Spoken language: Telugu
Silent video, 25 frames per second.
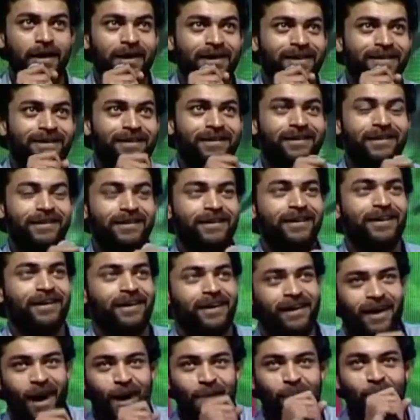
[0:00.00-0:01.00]
యా
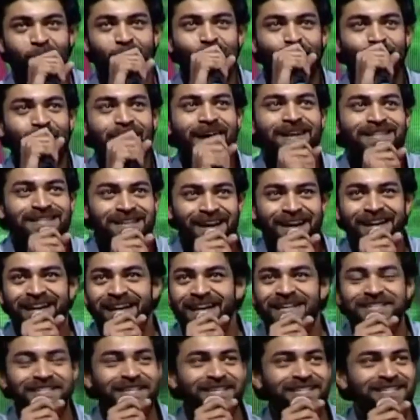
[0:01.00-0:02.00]
నాకు మామూలుగానే చాలా
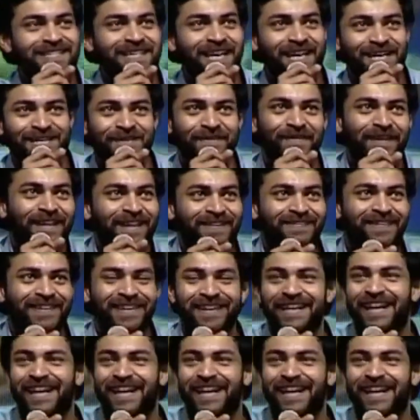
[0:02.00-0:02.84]
టెన్షన్ స్టేజ్ మీద